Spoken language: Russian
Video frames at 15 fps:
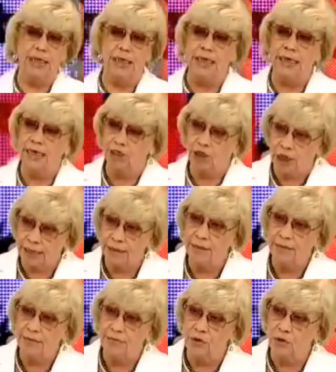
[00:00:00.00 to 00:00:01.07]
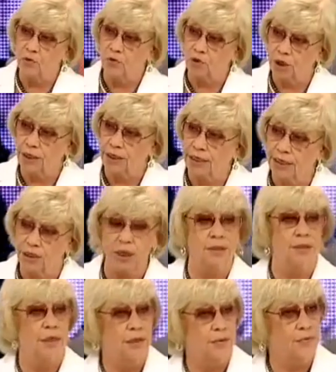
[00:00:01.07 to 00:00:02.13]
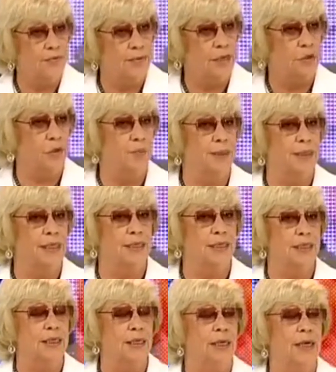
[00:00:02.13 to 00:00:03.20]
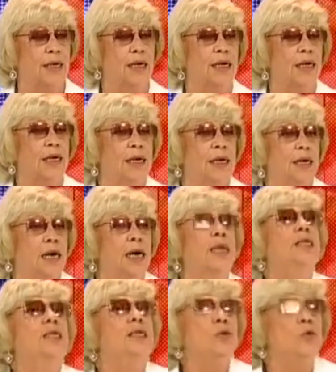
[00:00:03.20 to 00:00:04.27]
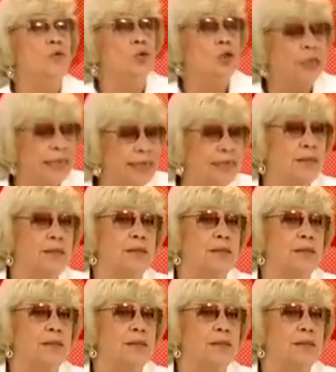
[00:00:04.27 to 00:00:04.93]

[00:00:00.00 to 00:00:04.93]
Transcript: и горожан, верхушки горожан во второй палате, они уже